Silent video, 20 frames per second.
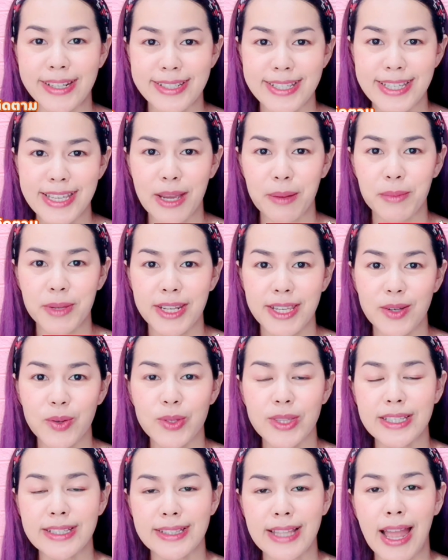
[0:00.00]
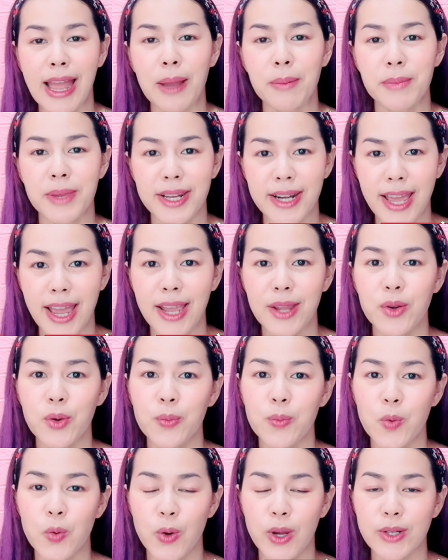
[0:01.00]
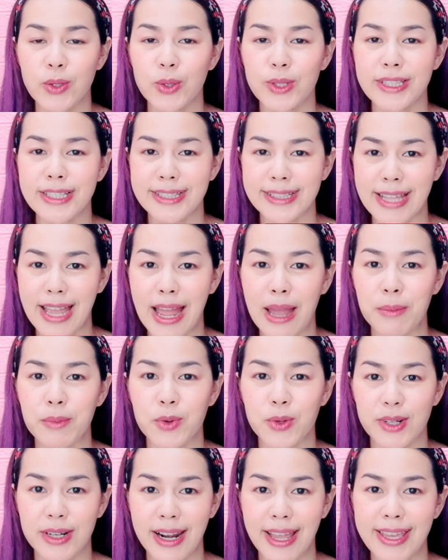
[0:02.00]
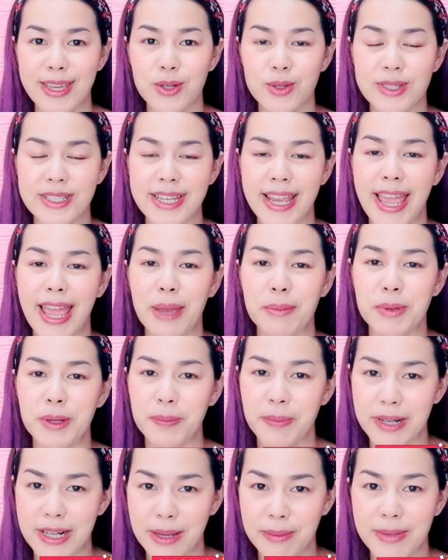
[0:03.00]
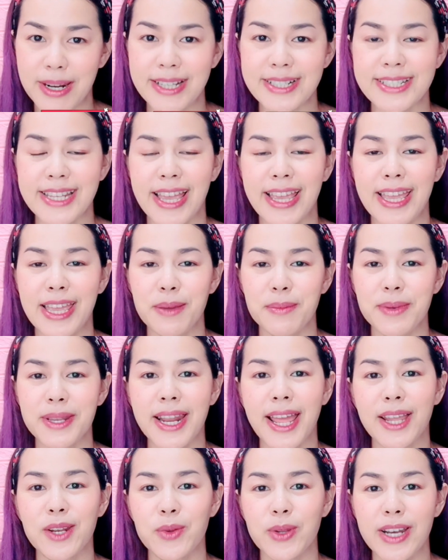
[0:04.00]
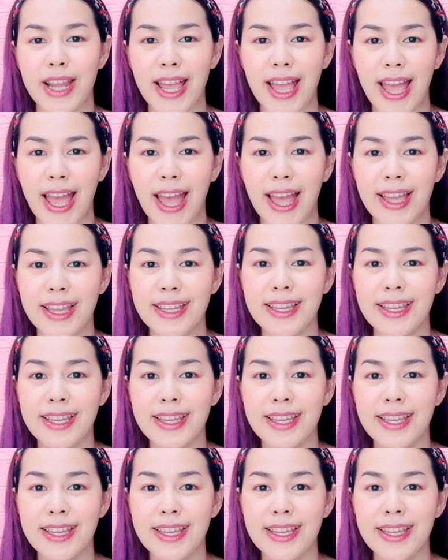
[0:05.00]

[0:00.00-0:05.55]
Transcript: ที่ยังไม่ได้กดติดตามแม่นายรบกวนกดติดตามกดไลค์กดแชร์เพื่อเป็นกำลังใจให้แม่นายด้วยนะคะ